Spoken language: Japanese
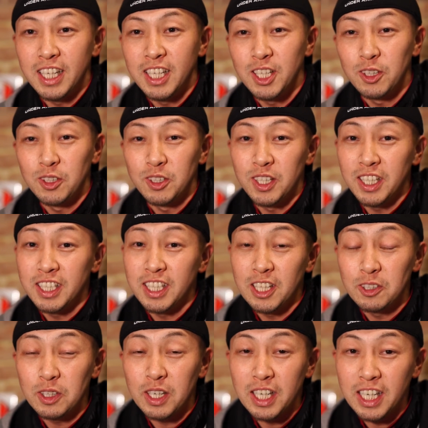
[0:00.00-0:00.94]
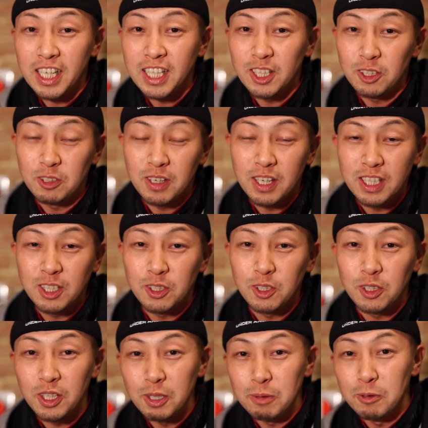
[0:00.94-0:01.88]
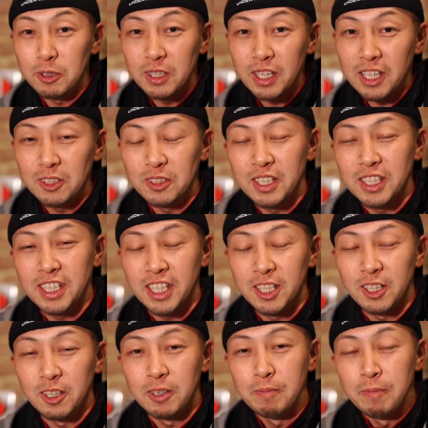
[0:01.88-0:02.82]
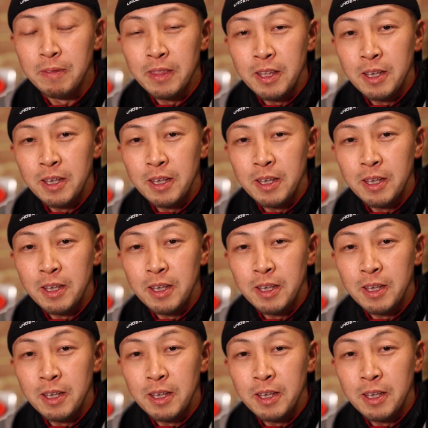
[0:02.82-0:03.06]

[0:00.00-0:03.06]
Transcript: 提供できてるかなっていうのはちょっと疑問になるんですけど、